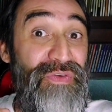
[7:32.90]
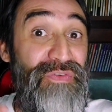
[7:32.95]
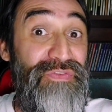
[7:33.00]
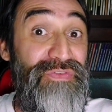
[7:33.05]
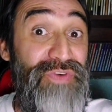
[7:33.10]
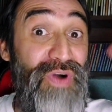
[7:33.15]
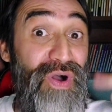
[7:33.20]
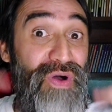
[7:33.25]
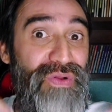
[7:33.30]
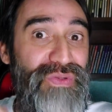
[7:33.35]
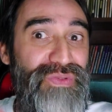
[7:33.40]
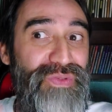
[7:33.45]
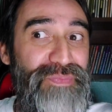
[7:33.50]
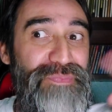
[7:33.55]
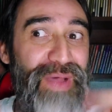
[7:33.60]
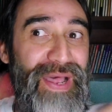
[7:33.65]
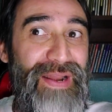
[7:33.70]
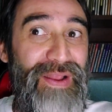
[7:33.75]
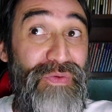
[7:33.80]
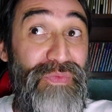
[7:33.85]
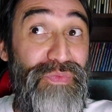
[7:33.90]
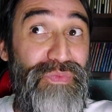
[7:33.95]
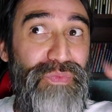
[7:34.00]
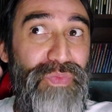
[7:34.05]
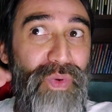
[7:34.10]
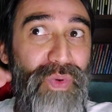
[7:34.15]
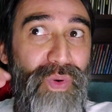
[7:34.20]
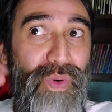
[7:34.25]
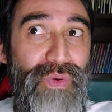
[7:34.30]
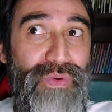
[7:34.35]
Eu volto para
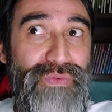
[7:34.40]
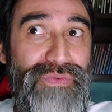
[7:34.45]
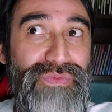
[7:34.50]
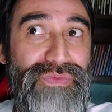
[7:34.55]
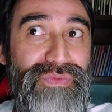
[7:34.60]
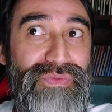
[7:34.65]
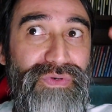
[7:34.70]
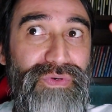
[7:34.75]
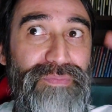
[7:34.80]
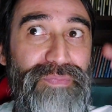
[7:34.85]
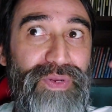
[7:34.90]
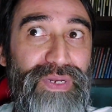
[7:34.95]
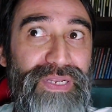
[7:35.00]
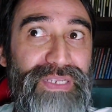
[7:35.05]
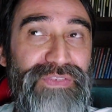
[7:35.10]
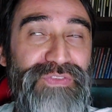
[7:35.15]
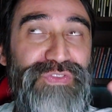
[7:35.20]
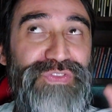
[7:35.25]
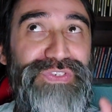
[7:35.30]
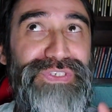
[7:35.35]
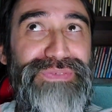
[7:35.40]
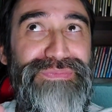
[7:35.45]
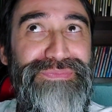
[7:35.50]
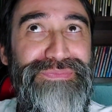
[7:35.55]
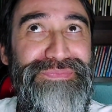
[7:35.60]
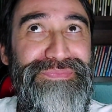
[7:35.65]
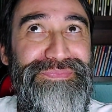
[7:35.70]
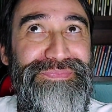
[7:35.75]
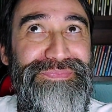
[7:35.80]
um outro boletim.